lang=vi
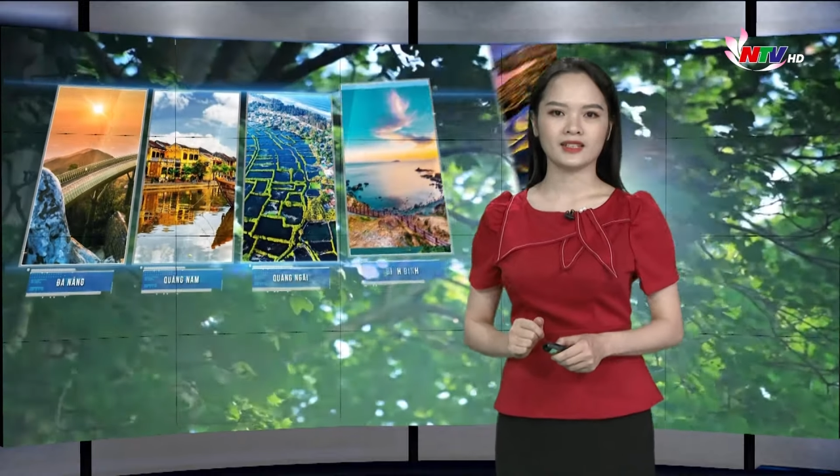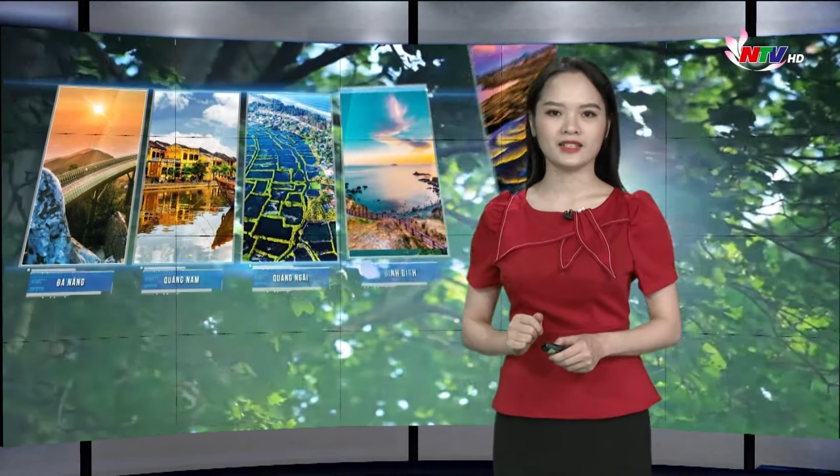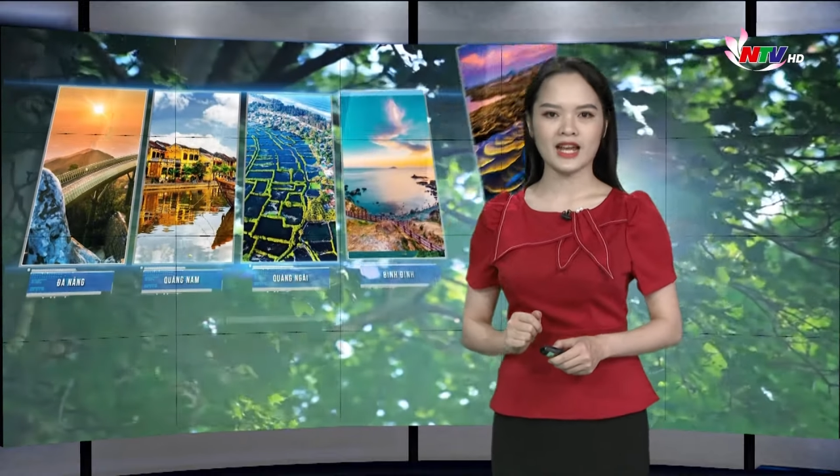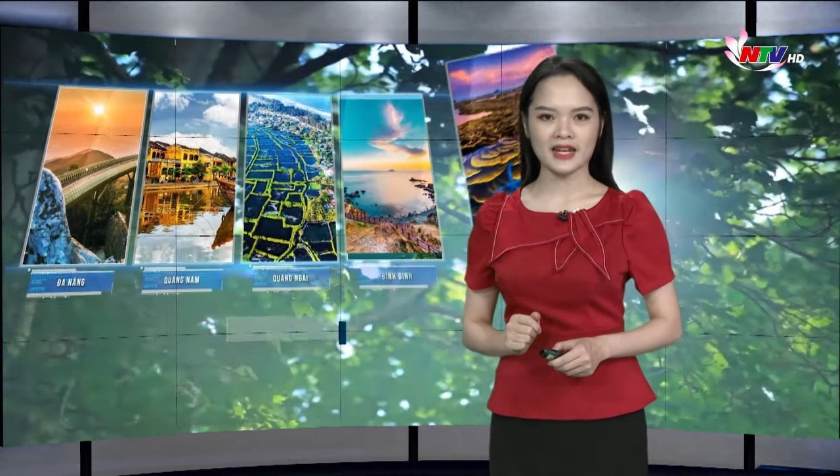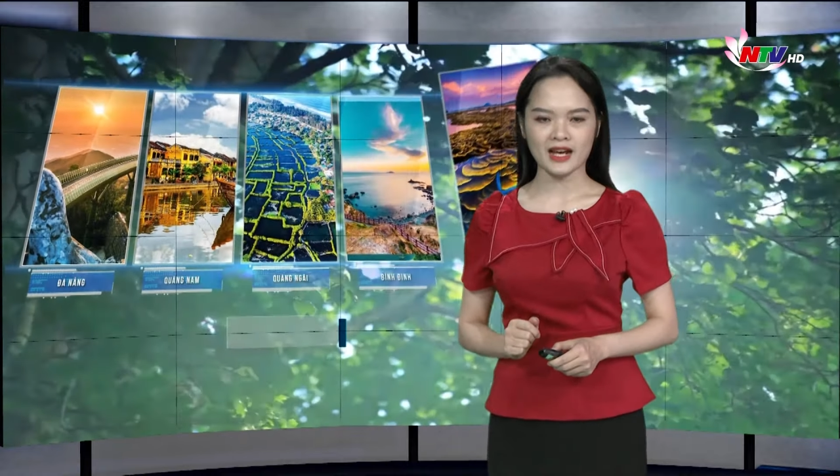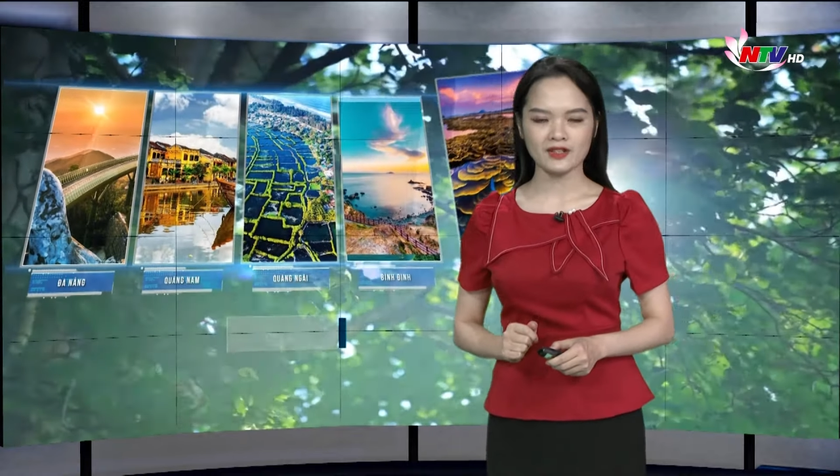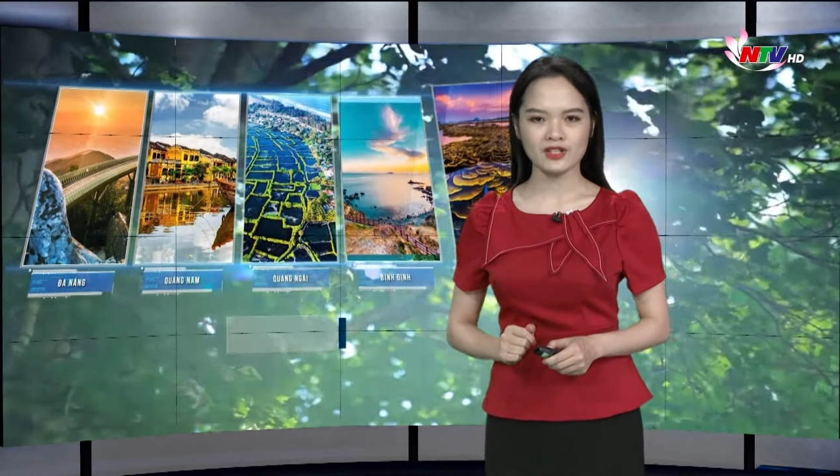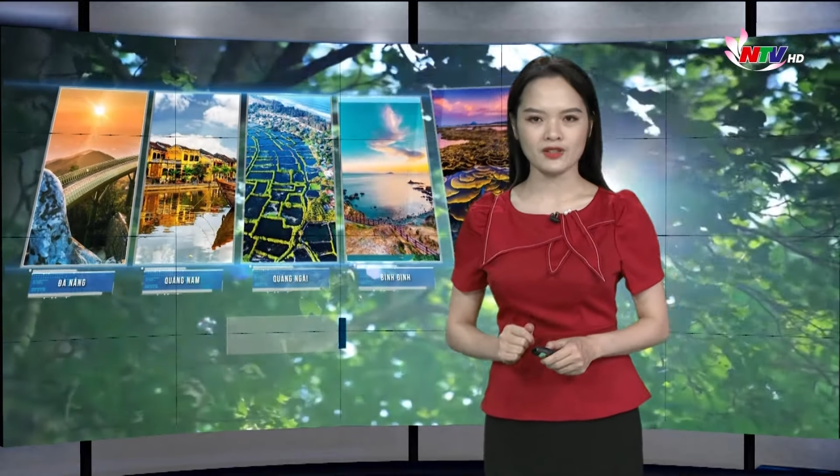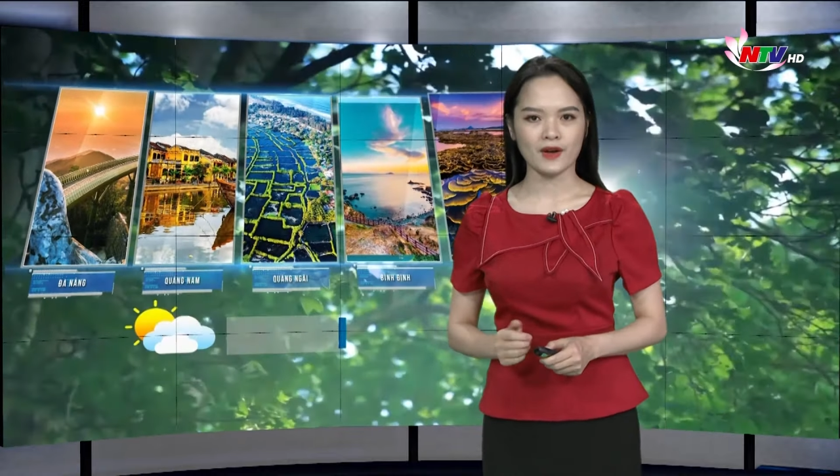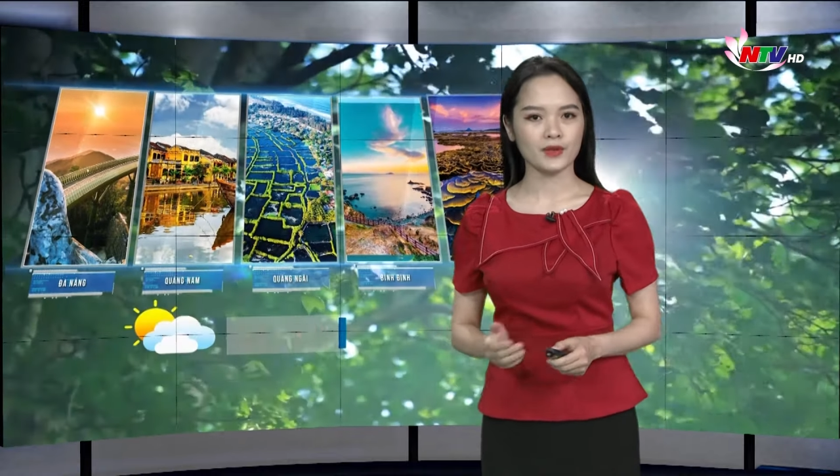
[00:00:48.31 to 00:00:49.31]
từ Đà Nẵng
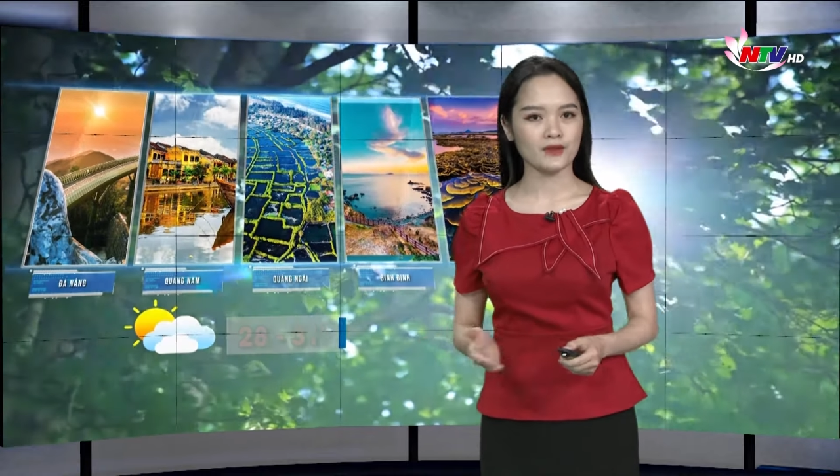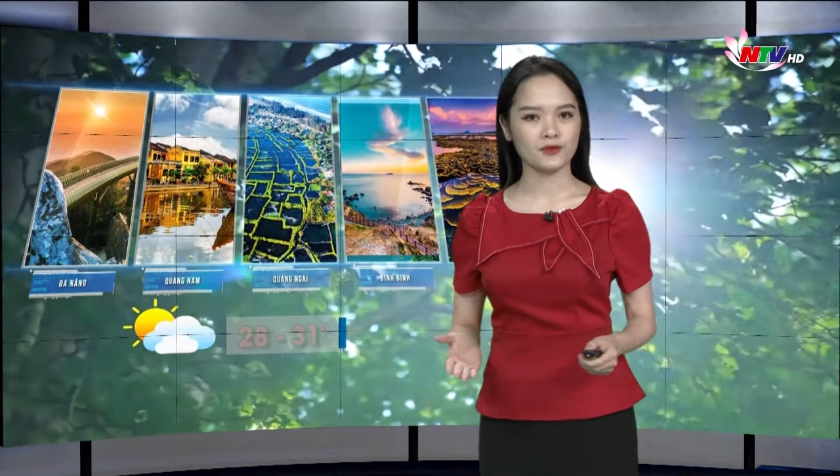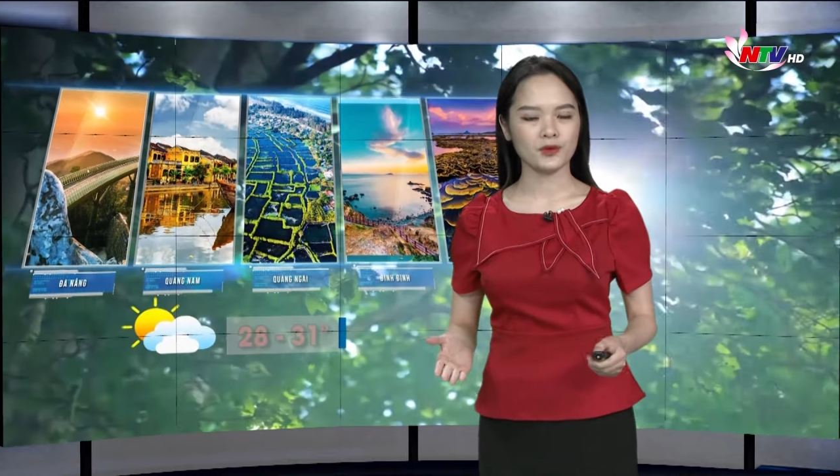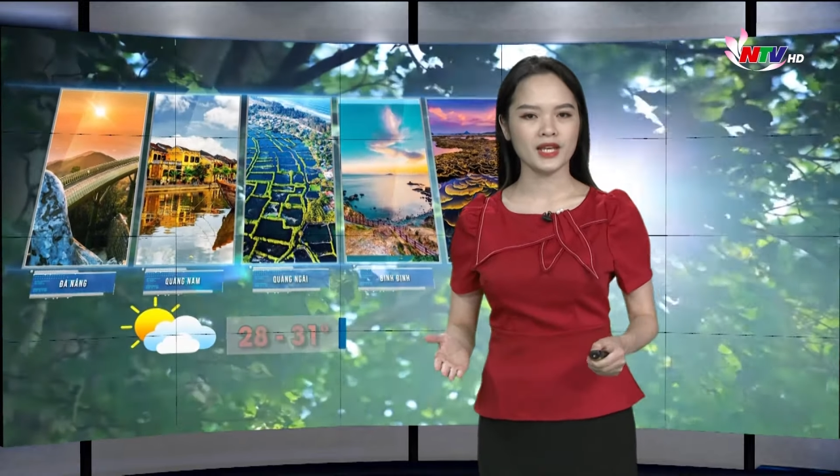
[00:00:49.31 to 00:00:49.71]
trở vào đến Phú